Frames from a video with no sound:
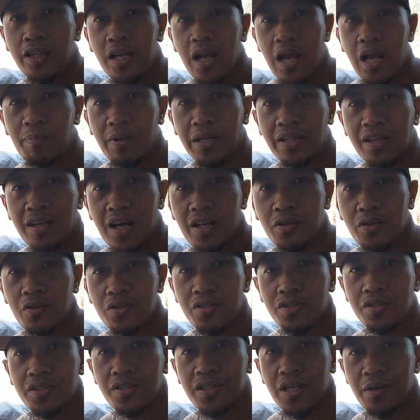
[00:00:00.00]
800
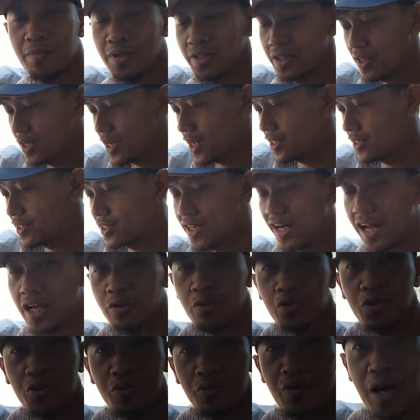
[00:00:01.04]
sama dengan 120
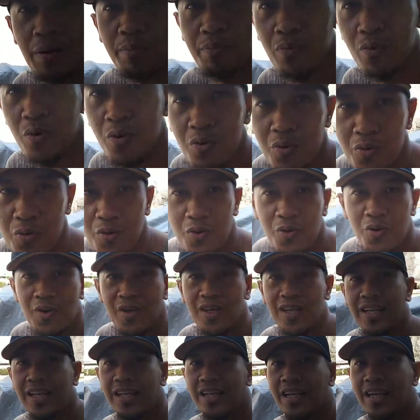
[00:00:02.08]

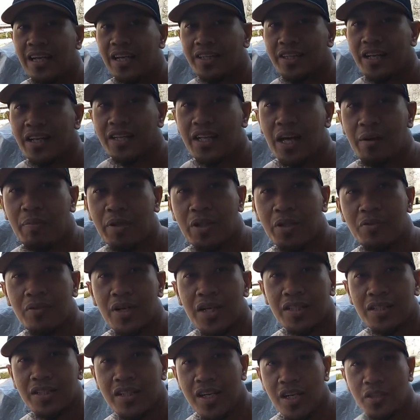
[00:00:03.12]
ya kita dapat uang
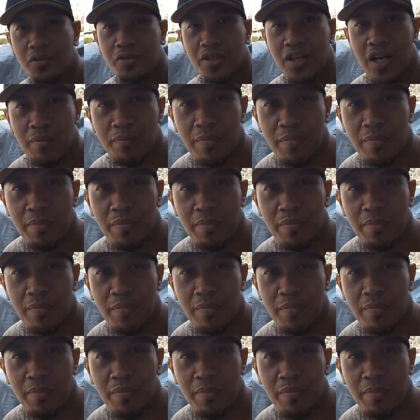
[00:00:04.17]
180